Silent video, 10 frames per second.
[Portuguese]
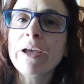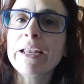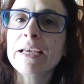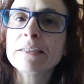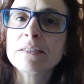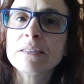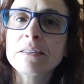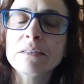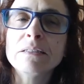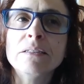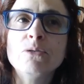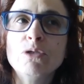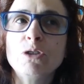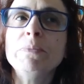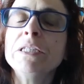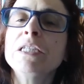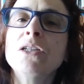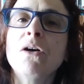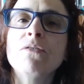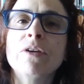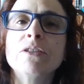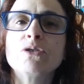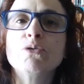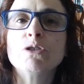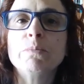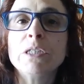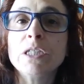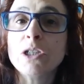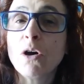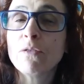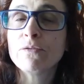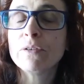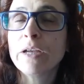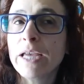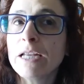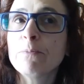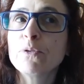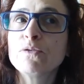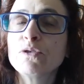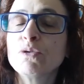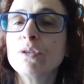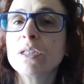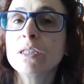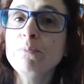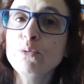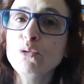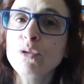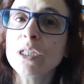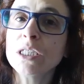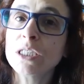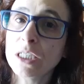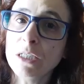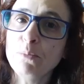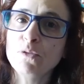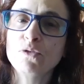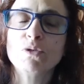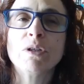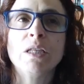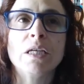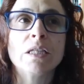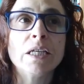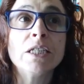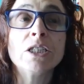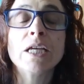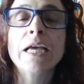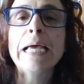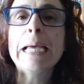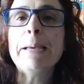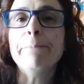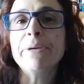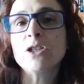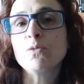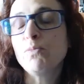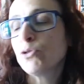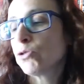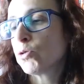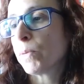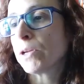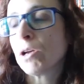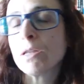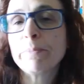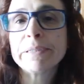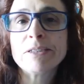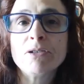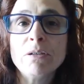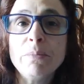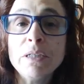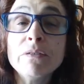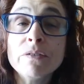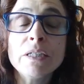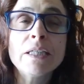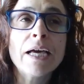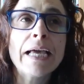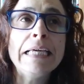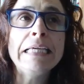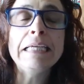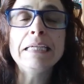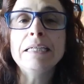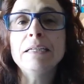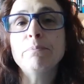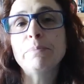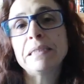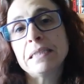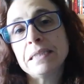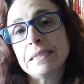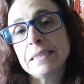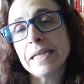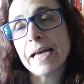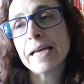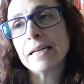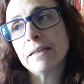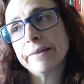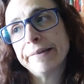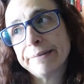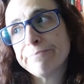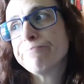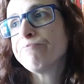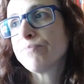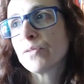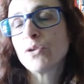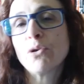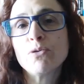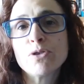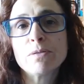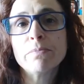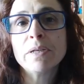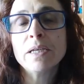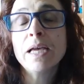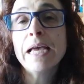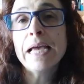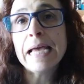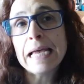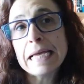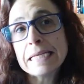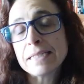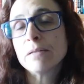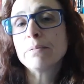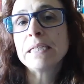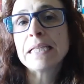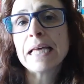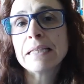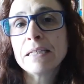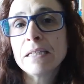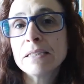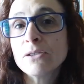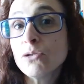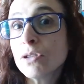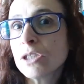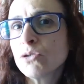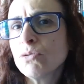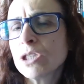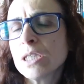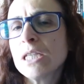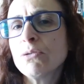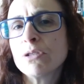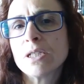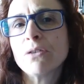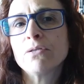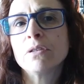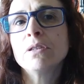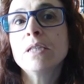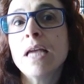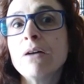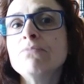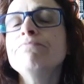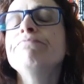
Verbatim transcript: era antes de 2009, antes de 2009 era professora de português e professora de inglês, mas depois o espanhol apareceu na minha vida e Patrícia um, ehm, trouxe-me a estabilidade que as outras duas línguas não, não